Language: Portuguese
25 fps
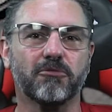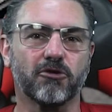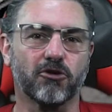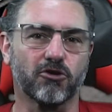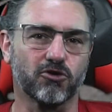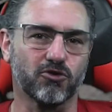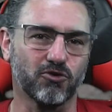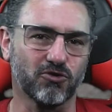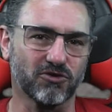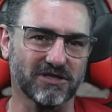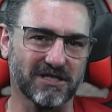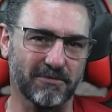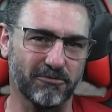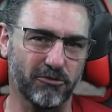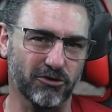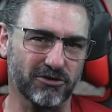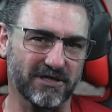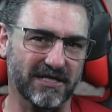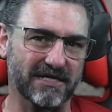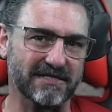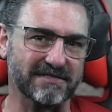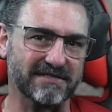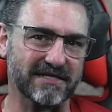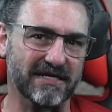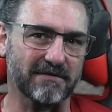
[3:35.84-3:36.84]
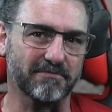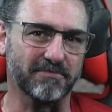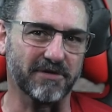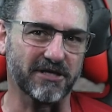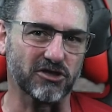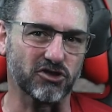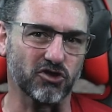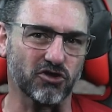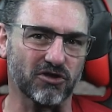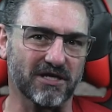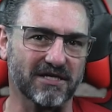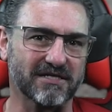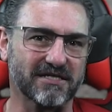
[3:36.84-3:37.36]
produz a potência
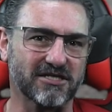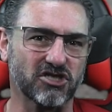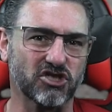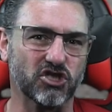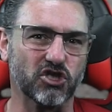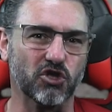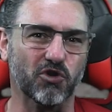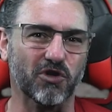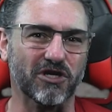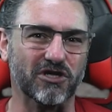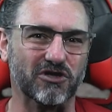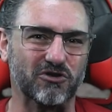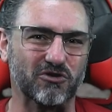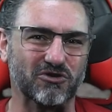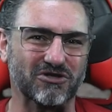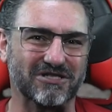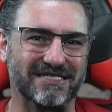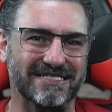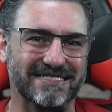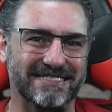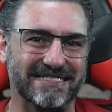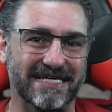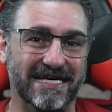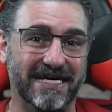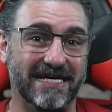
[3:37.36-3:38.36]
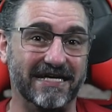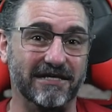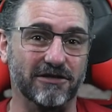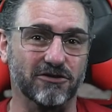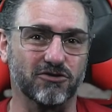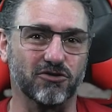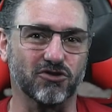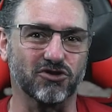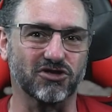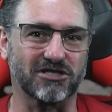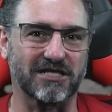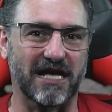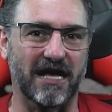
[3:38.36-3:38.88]
impressionante de
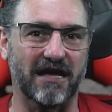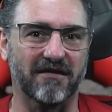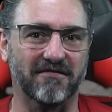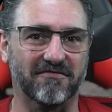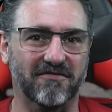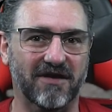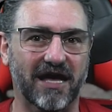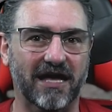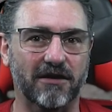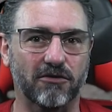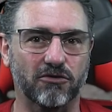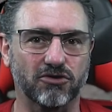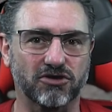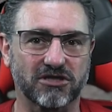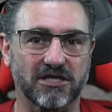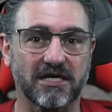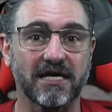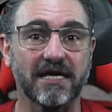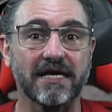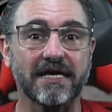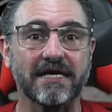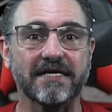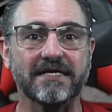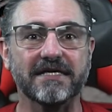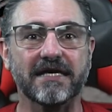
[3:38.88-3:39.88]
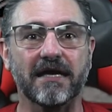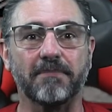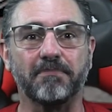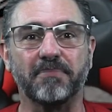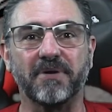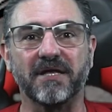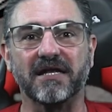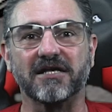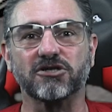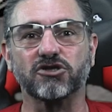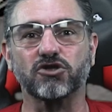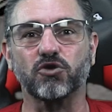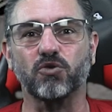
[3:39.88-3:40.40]
800 cavalos e
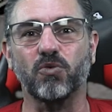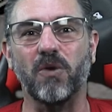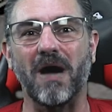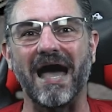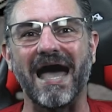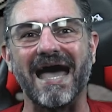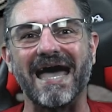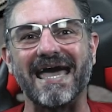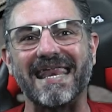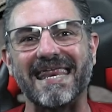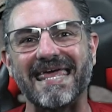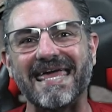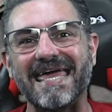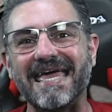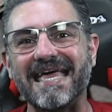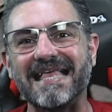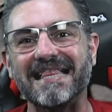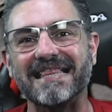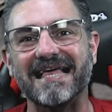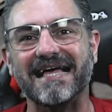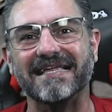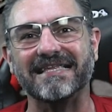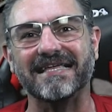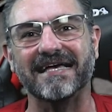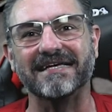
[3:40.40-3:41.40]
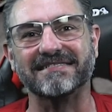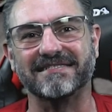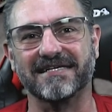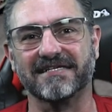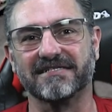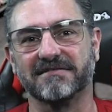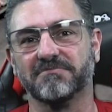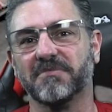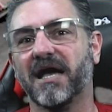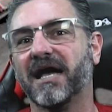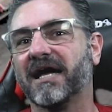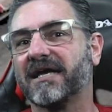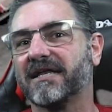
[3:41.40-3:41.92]
apenas 40
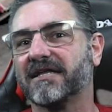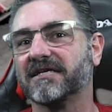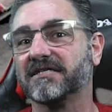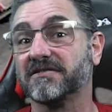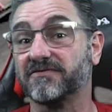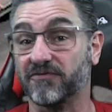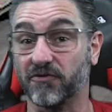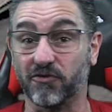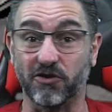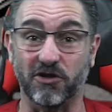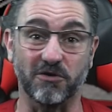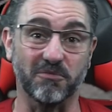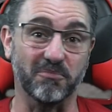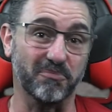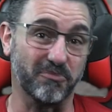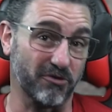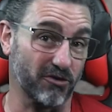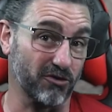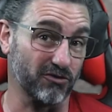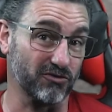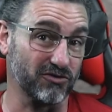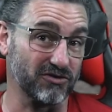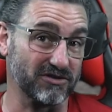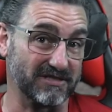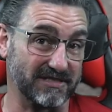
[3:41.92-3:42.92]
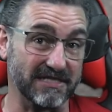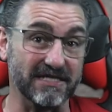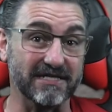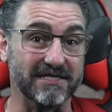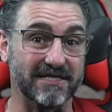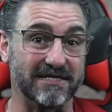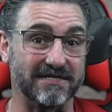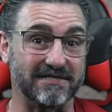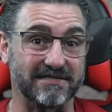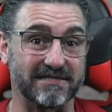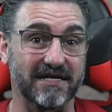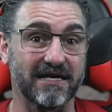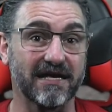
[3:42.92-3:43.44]
dessas máquinas foram
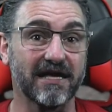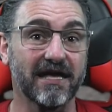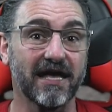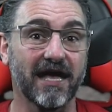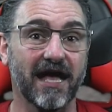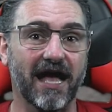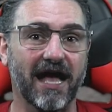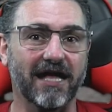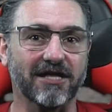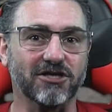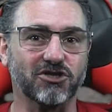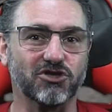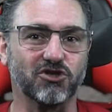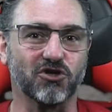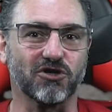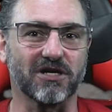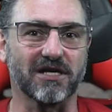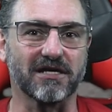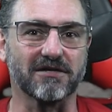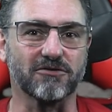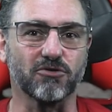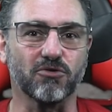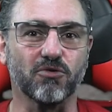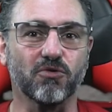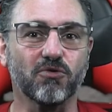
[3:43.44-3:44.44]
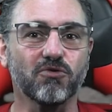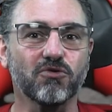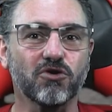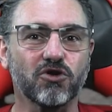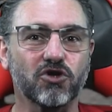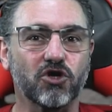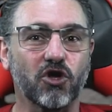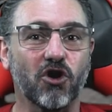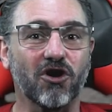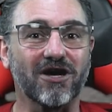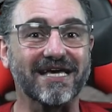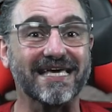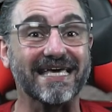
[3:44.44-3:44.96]
produzidas, adicionando um
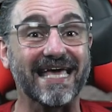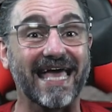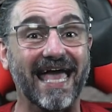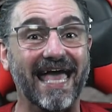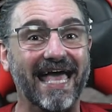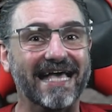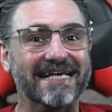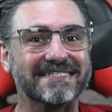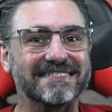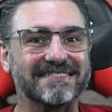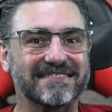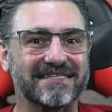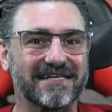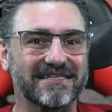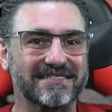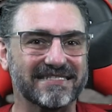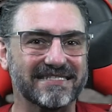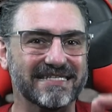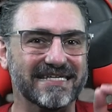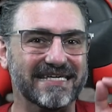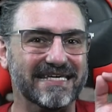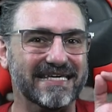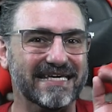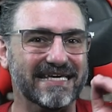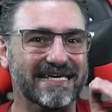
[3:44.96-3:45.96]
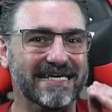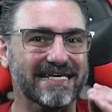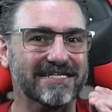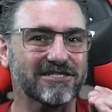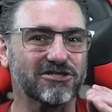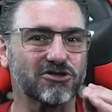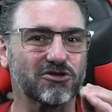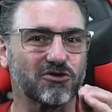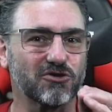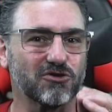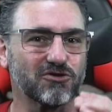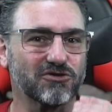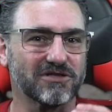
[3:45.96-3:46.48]
toque extra de
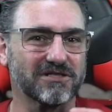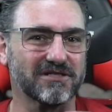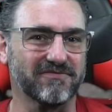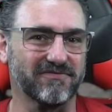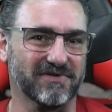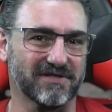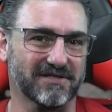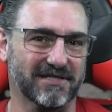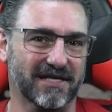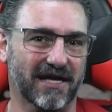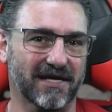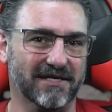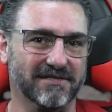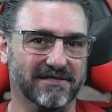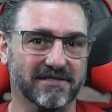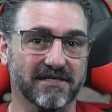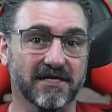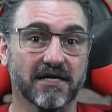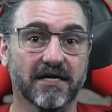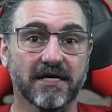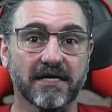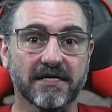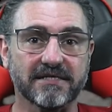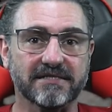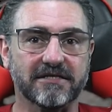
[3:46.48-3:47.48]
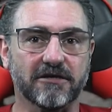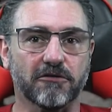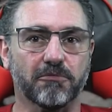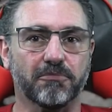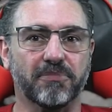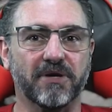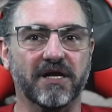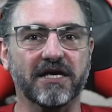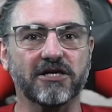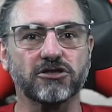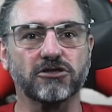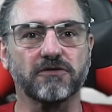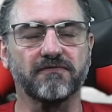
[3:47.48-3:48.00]
exclusividade. Seu
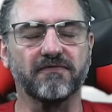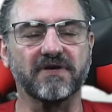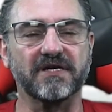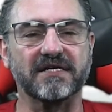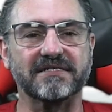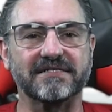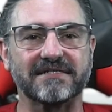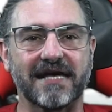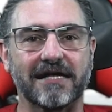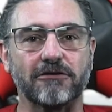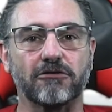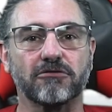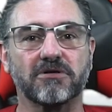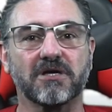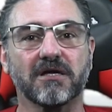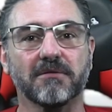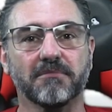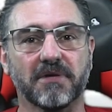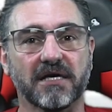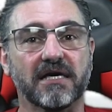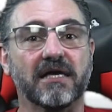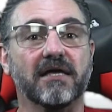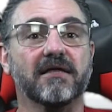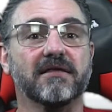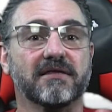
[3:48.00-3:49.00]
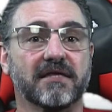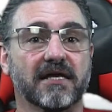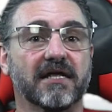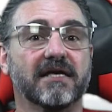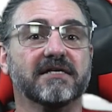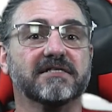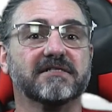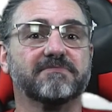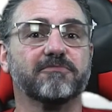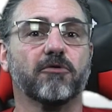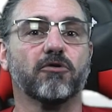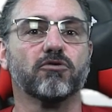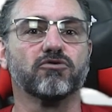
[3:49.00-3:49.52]
preço, fixado também em
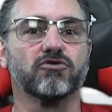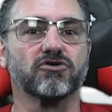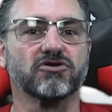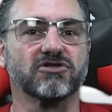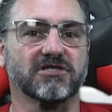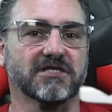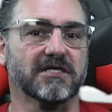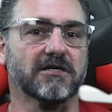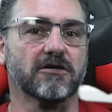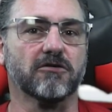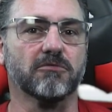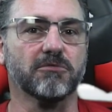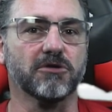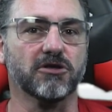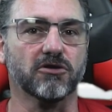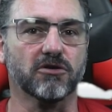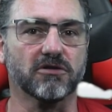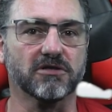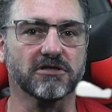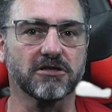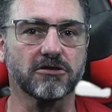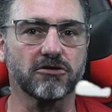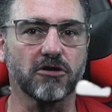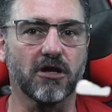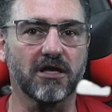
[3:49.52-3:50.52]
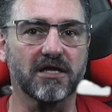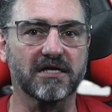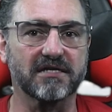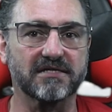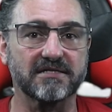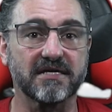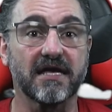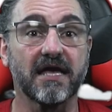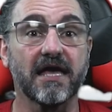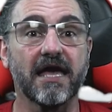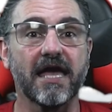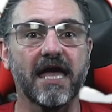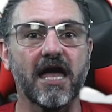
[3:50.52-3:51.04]
3,5 milhões de
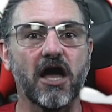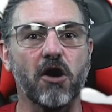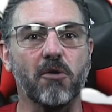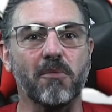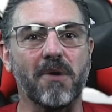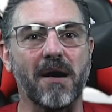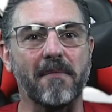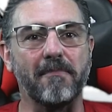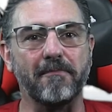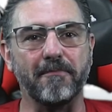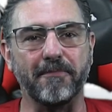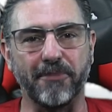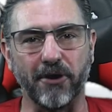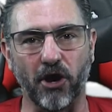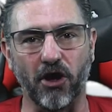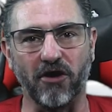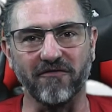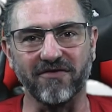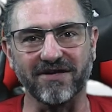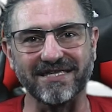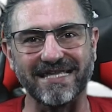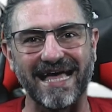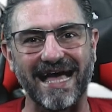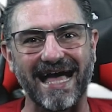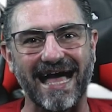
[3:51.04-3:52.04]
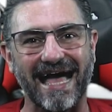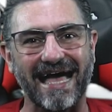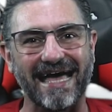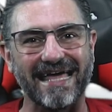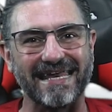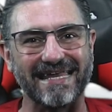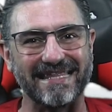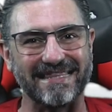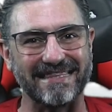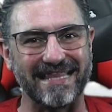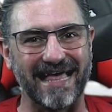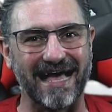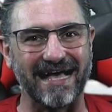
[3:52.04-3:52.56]
dólares, é uma prova da
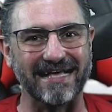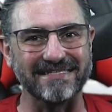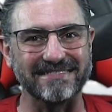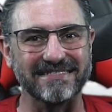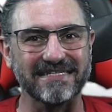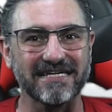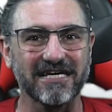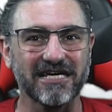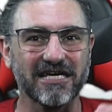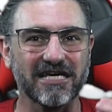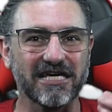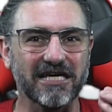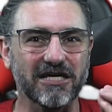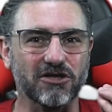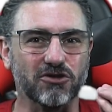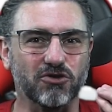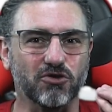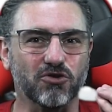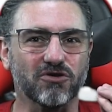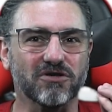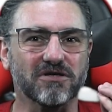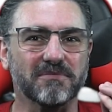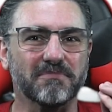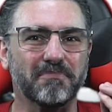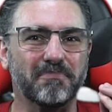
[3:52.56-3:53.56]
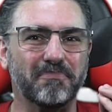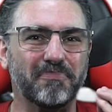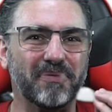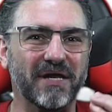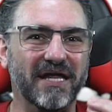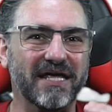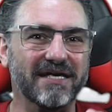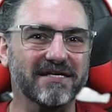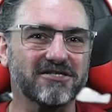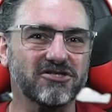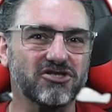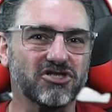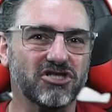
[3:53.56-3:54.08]
raridade e do
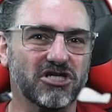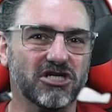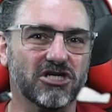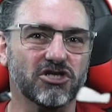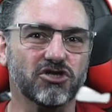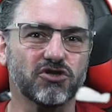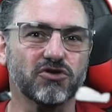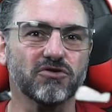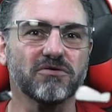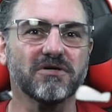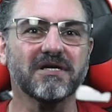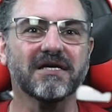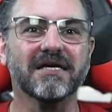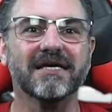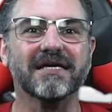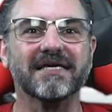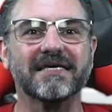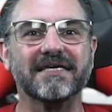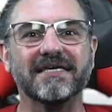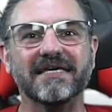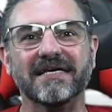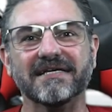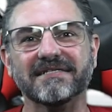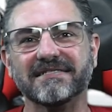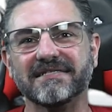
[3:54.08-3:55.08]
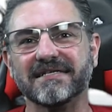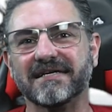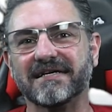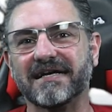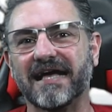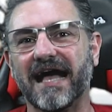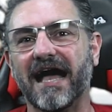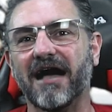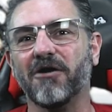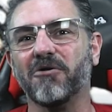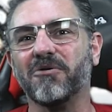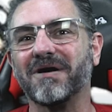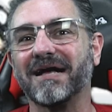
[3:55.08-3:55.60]
prestígio que esse
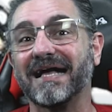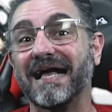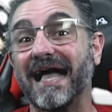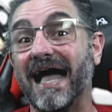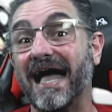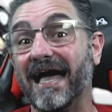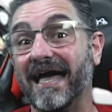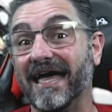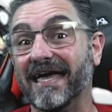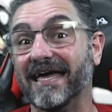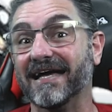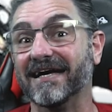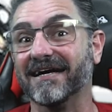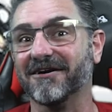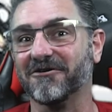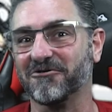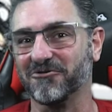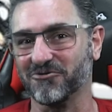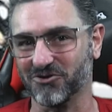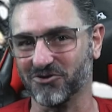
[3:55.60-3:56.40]
carro carrega